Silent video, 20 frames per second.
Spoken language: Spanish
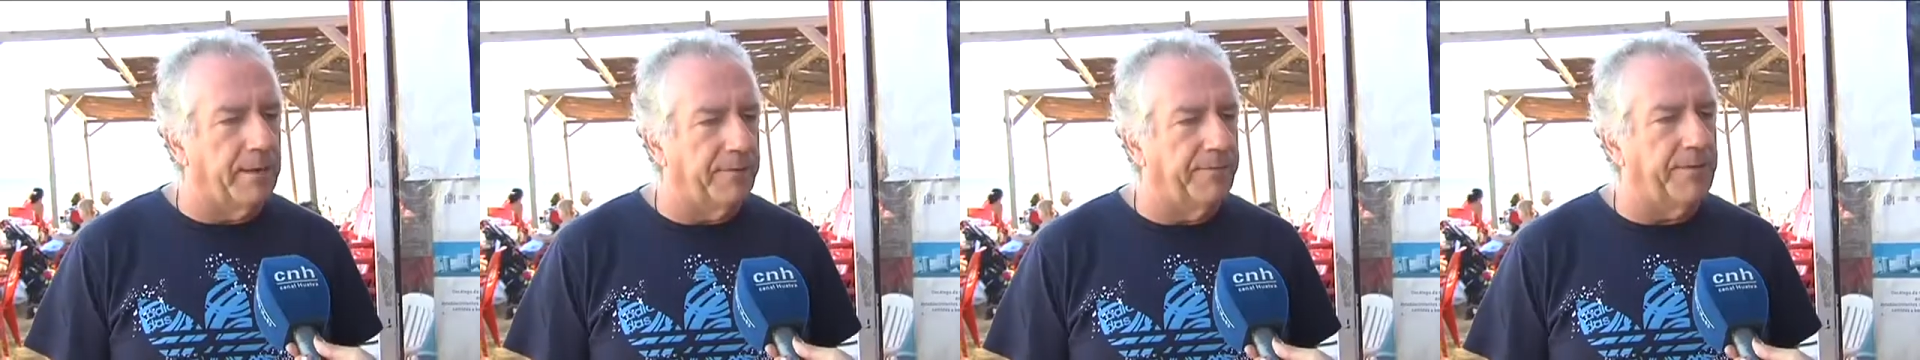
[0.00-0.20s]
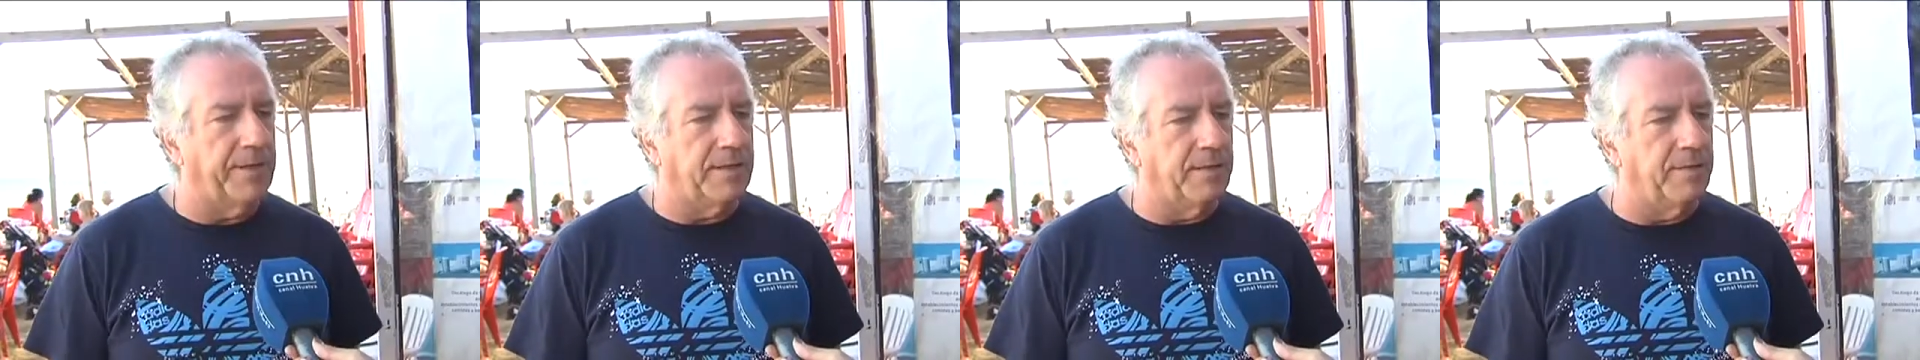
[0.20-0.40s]

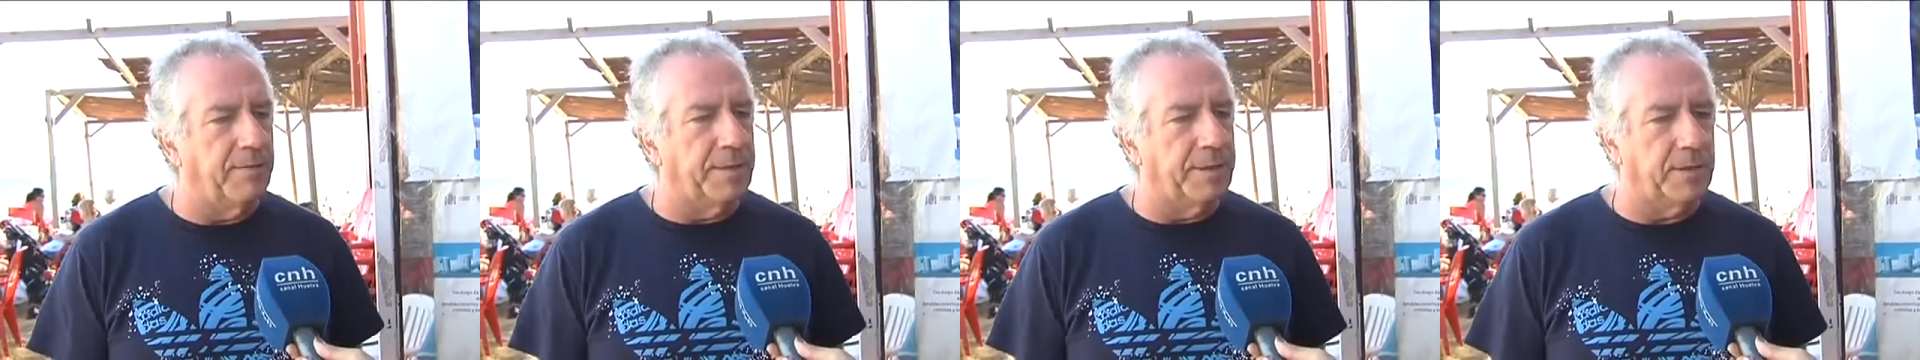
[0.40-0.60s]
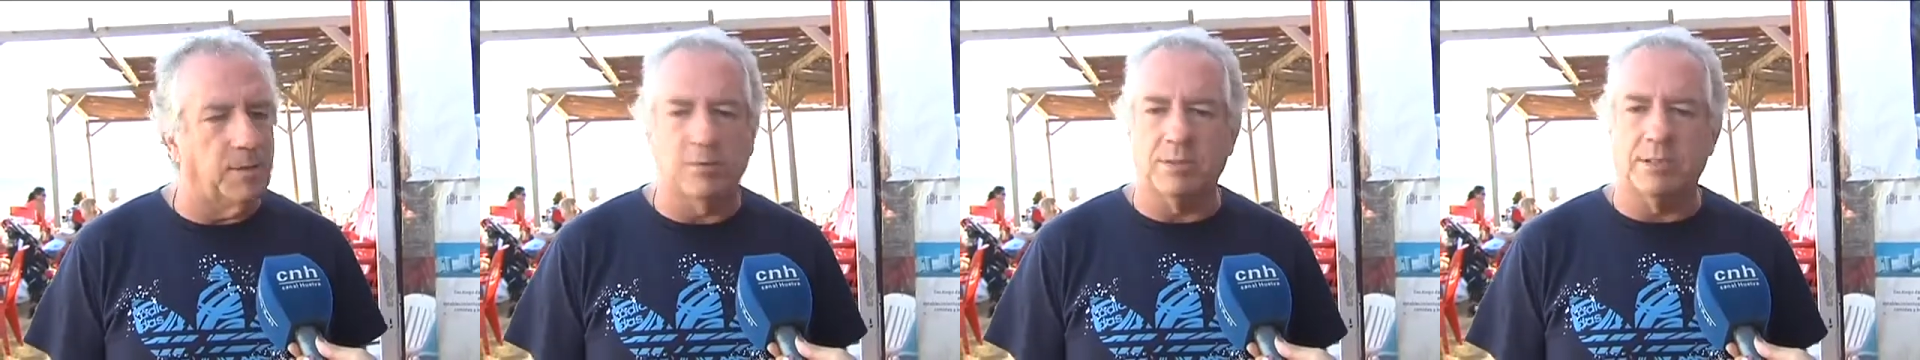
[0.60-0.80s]

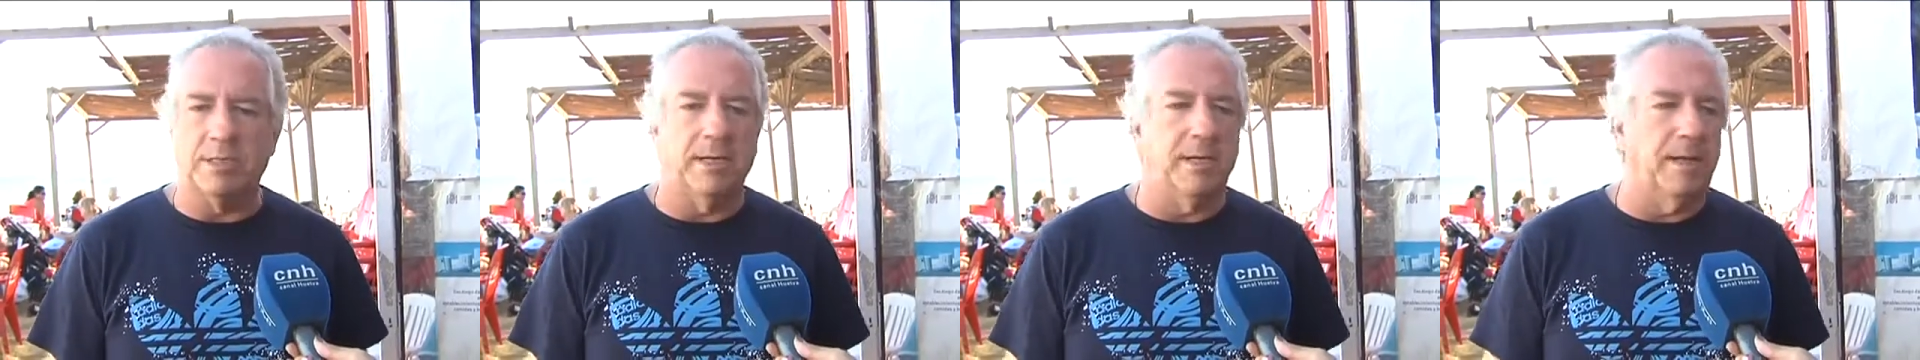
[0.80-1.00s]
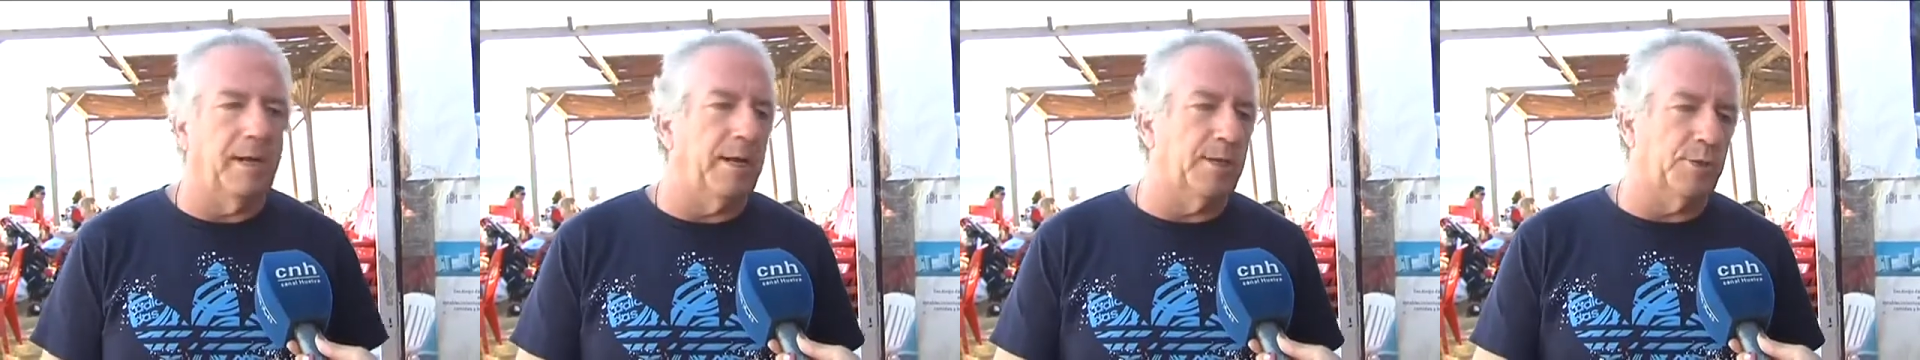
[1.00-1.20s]
efectivamente, o
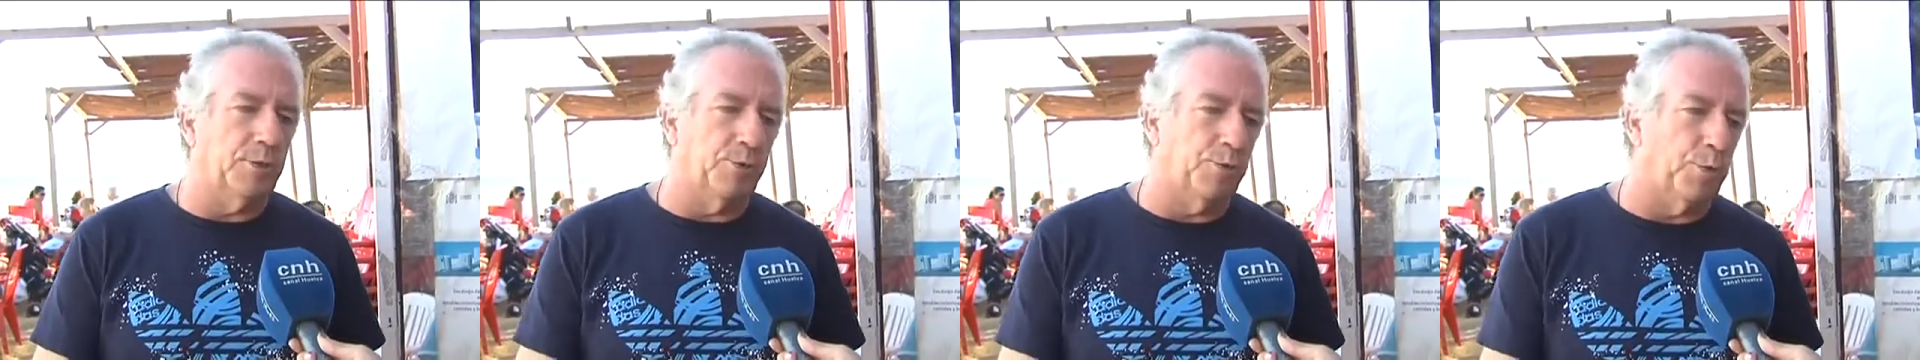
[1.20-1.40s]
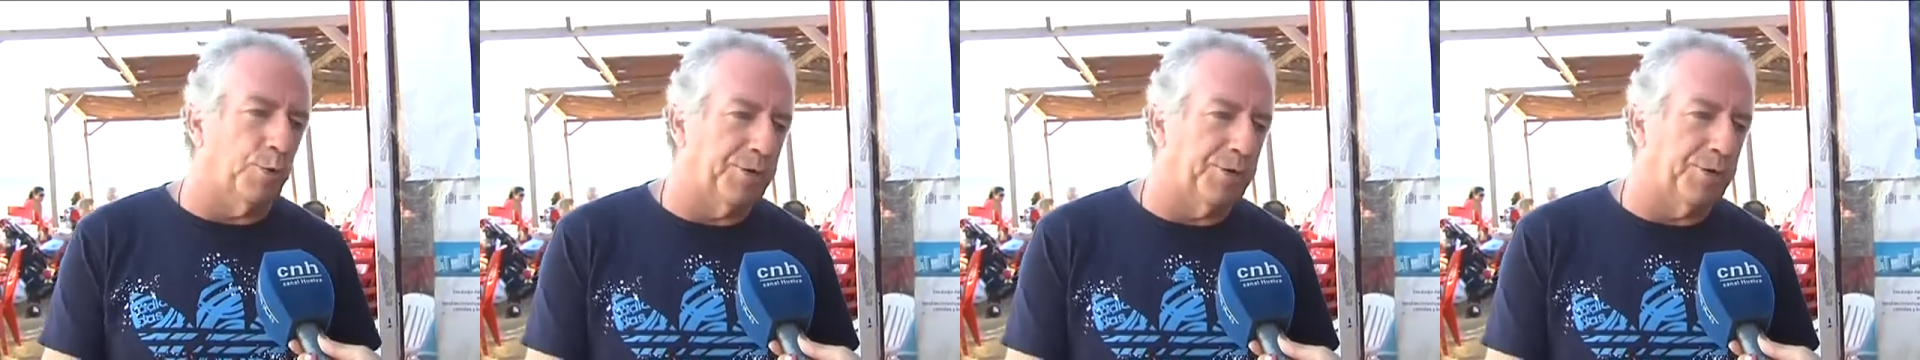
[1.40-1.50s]
sería la, su